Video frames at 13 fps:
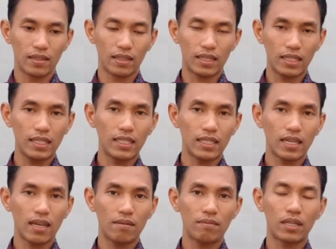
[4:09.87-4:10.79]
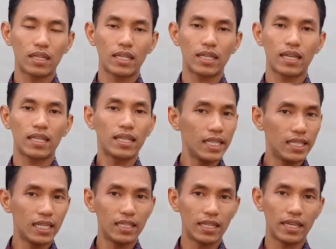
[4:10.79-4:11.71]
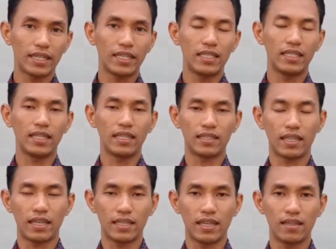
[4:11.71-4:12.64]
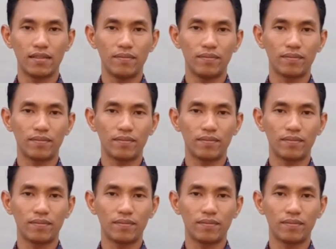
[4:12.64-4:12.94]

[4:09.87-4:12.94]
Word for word: Ketika mereka tidak yakin dengan saya,